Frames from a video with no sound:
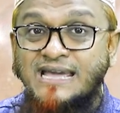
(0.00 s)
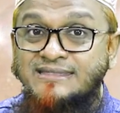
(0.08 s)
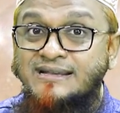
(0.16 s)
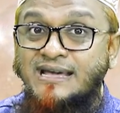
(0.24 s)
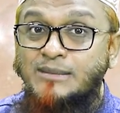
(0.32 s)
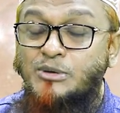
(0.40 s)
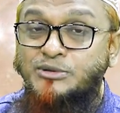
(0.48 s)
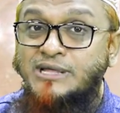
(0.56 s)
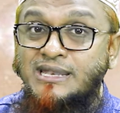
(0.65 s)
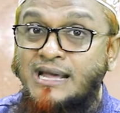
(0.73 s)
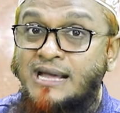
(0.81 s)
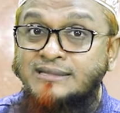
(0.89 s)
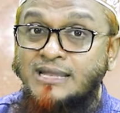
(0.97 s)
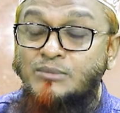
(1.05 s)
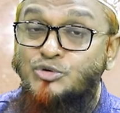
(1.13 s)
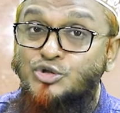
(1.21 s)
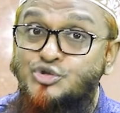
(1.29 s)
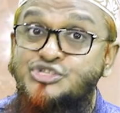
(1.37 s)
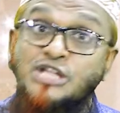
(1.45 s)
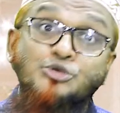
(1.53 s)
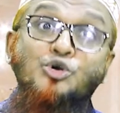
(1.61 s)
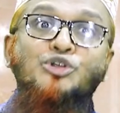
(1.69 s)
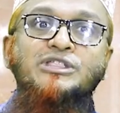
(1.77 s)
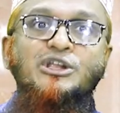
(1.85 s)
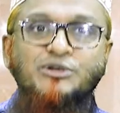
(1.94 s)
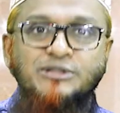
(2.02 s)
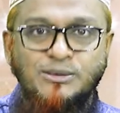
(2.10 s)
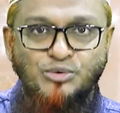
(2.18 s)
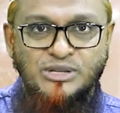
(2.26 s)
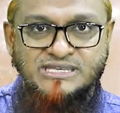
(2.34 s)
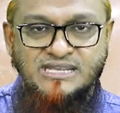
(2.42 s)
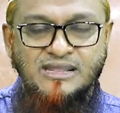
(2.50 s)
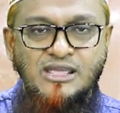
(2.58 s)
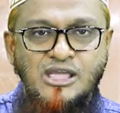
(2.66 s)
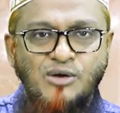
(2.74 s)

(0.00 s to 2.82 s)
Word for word: আয়াতে কারিমার মধ্যে আল্লাহ তালা মূলত জাদুকরদের কথা বলেছেন